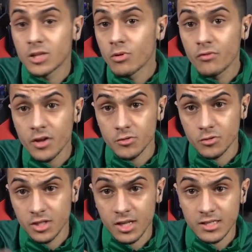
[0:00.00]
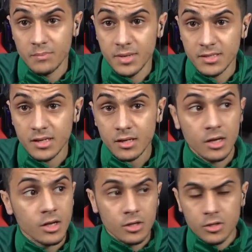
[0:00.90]
faire sur GTA 5 PS5.
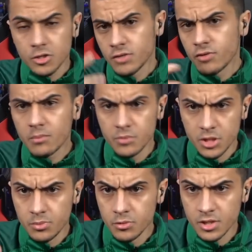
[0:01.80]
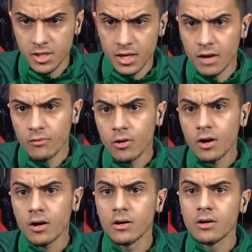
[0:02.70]
J'ai vu un petit peu ce qu'il allait
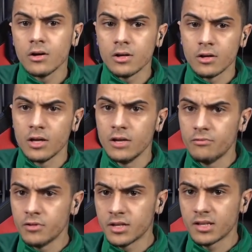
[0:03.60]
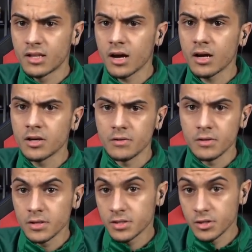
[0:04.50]
avoir, euh, les fuites, etc.
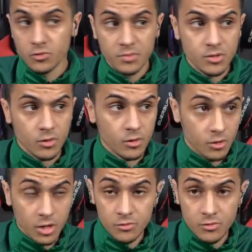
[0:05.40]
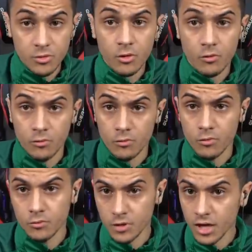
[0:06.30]
Et ce qu'ils ont mis sur la la wire
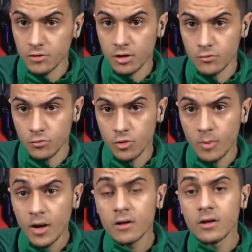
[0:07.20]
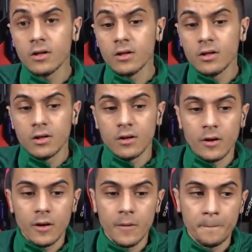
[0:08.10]
qu'on ira dans la vidéo de demain.
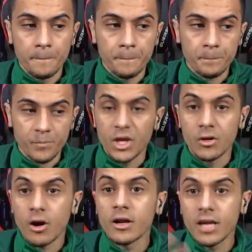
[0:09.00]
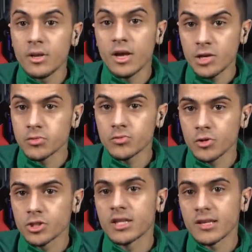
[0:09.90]
Euh, il y aura de l'amélioration sur
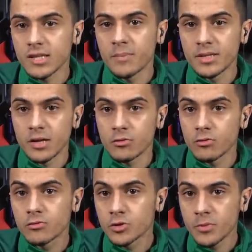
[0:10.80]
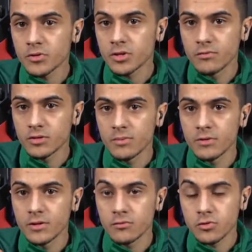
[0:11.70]
GTA 5 PS5. Donc je pense qu'ils vont,
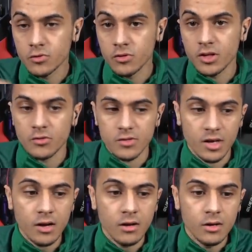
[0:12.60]
ils vont se concentrer sur ça.